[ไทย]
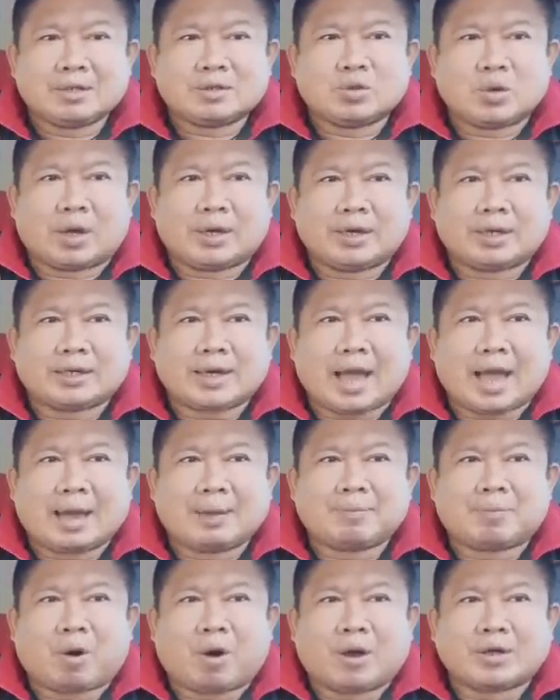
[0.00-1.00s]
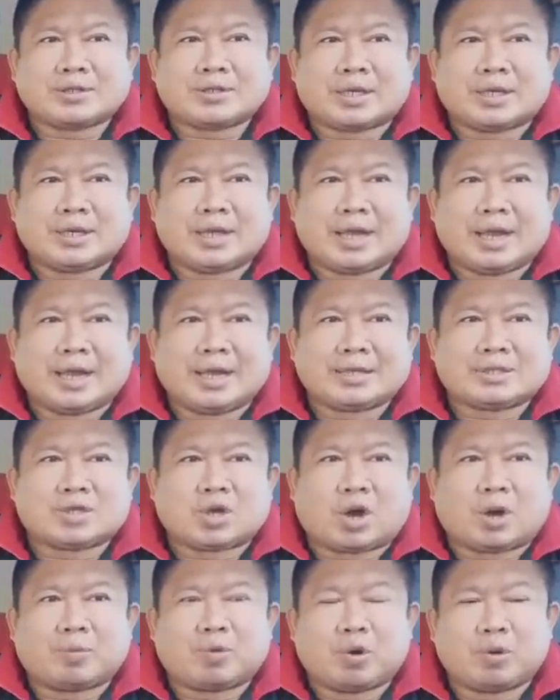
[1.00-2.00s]
ส่วนทางด้านพรเสน่ห์ส
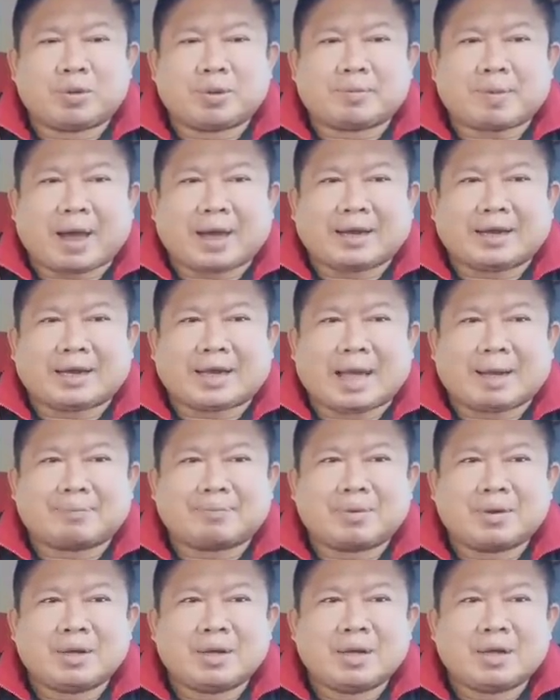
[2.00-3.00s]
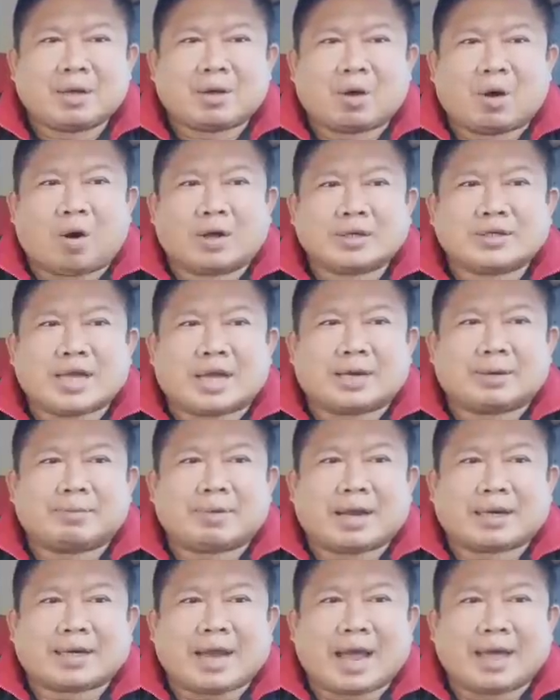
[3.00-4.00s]
อภูมิพัฒน์นะครับก็ชั่งน้ำห
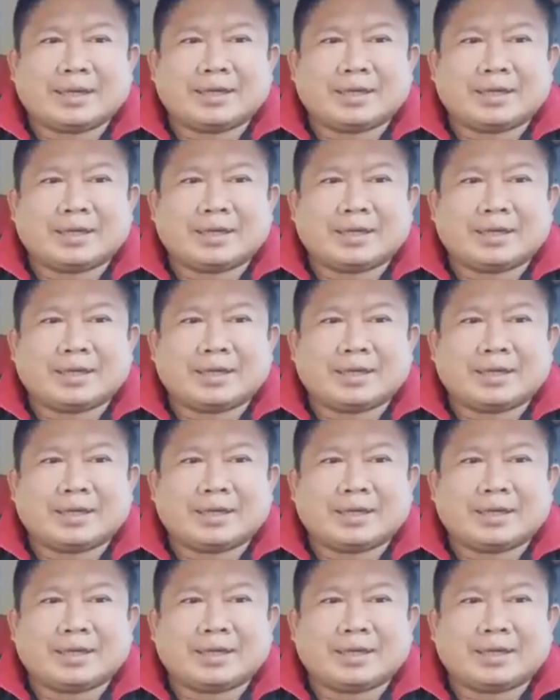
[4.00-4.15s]
นักได้